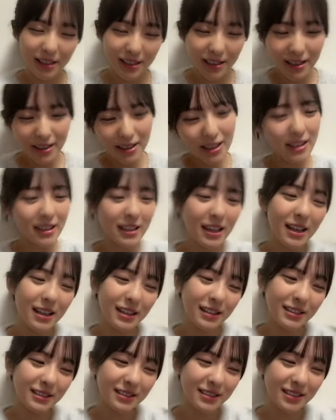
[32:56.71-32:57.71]
タタタ
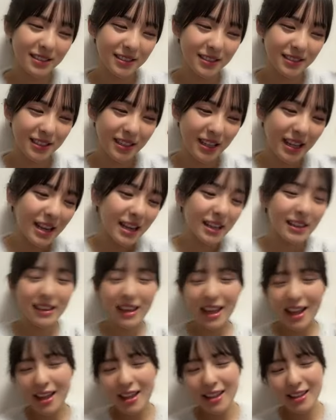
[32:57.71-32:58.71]

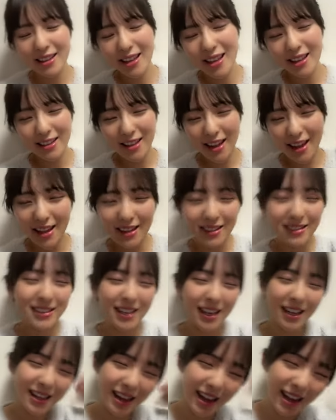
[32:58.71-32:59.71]
タタ
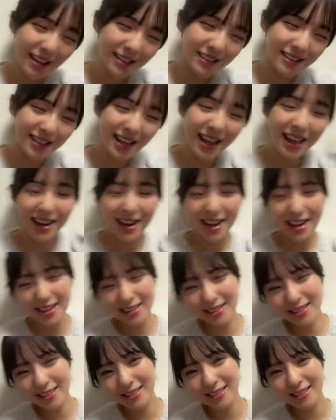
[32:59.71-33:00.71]
タタタラララ
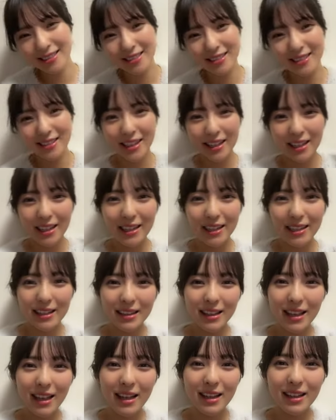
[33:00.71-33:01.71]

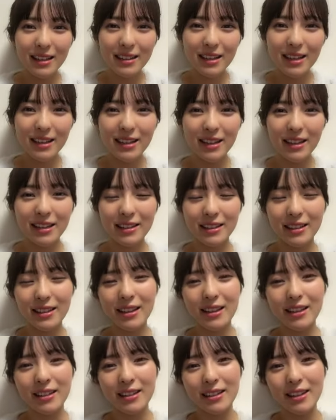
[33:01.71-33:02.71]
タ
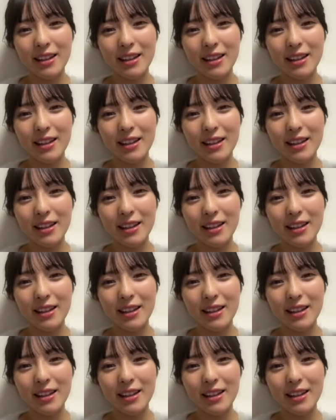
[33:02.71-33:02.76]
タタタタラ